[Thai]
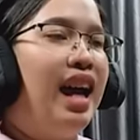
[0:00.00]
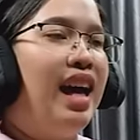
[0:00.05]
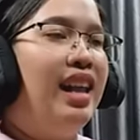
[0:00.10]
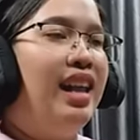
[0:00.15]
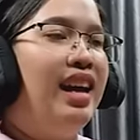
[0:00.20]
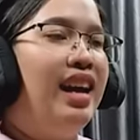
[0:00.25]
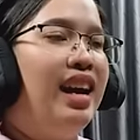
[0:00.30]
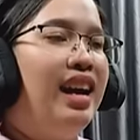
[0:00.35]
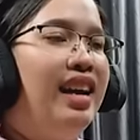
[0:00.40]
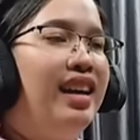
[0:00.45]
องศา
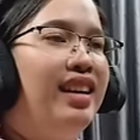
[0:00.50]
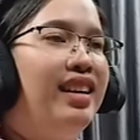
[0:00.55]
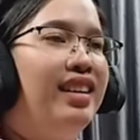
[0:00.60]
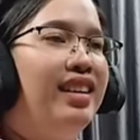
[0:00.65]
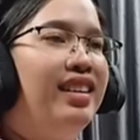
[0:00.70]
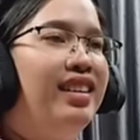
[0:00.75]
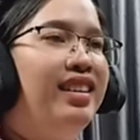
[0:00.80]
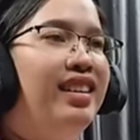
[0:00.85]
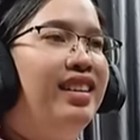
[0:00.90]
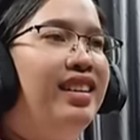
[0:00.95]
แล้วค่ะ
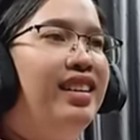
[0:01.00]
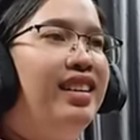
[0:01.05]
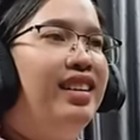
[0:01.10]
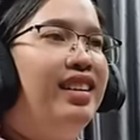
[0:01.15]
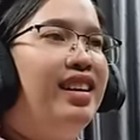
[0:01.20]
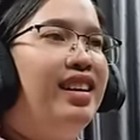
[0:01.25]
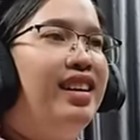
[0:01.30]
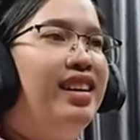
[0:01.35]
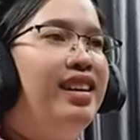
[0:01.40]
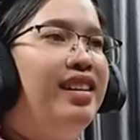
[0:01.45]

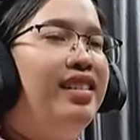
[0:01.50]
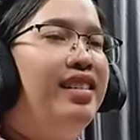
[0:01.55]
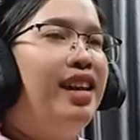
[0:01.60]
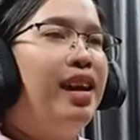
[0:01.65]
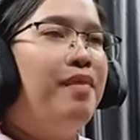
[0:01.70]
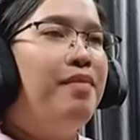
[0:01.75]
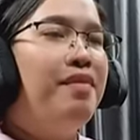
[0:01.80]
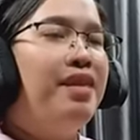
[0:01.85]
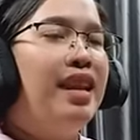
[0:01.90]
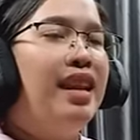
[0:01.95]
ก็คือ
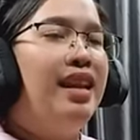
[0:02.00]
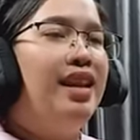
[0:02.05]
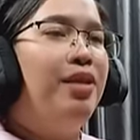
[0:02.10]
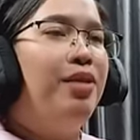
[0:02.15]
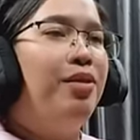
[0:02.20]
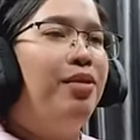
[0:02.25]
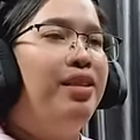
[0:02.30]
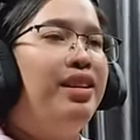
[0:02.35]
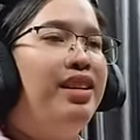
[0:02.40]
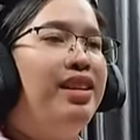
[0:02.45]
เริ่มเย็
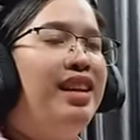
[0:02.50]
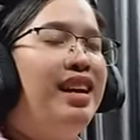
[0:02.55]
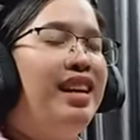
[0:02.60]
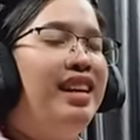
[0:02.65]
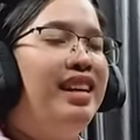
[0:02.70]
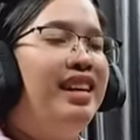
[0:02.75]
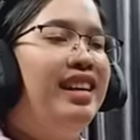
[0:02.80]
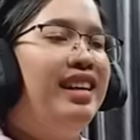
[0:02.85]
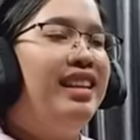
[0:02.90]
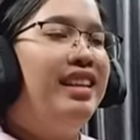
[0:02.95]
นลง
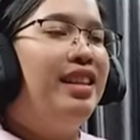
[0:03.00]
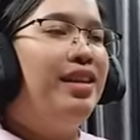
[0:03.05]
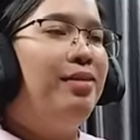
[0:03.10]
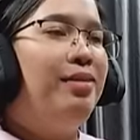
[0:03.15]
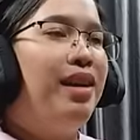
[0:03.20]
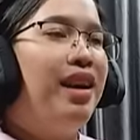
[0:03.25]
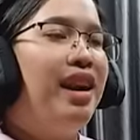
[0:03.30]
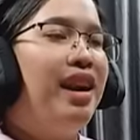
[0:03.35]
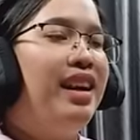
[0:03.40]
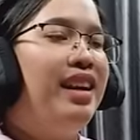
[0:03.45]
เรื่อยๆเลย
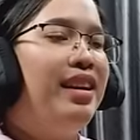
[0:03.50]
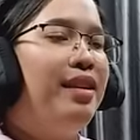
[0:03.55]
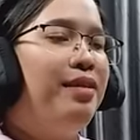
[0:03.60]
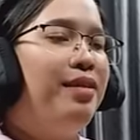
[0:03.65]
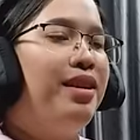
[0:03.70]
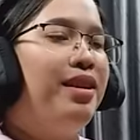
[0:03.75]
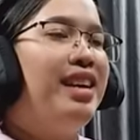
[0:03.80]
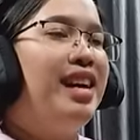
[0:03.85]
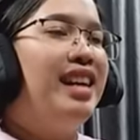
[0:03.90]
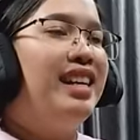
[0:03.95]
แต่ว่า
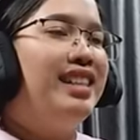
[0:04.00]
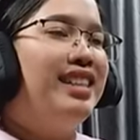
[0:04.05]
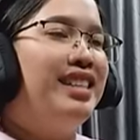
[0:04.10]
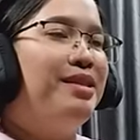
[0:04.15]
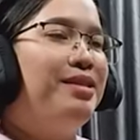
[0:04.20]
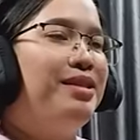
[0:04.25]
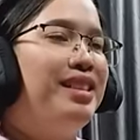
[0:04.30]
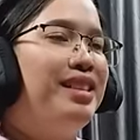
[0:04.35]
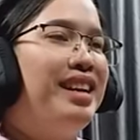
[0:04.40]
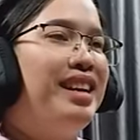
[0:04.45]
เราก็ยัง
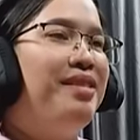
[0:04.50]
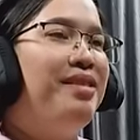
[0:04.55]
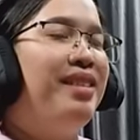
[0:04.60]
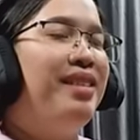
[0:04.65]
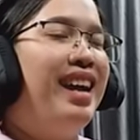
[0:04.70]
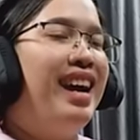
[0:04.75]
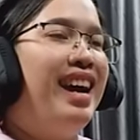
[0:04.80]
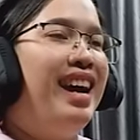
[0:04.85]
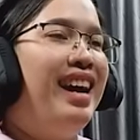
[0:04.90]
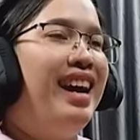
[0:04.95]
ชิ
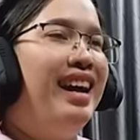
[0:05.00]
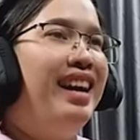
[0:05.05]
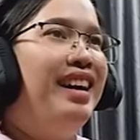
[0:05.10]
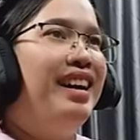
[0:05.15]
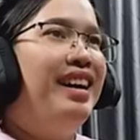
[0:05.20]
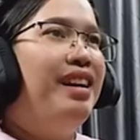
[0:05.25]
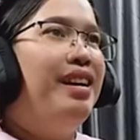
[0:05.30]
วๆค่ะ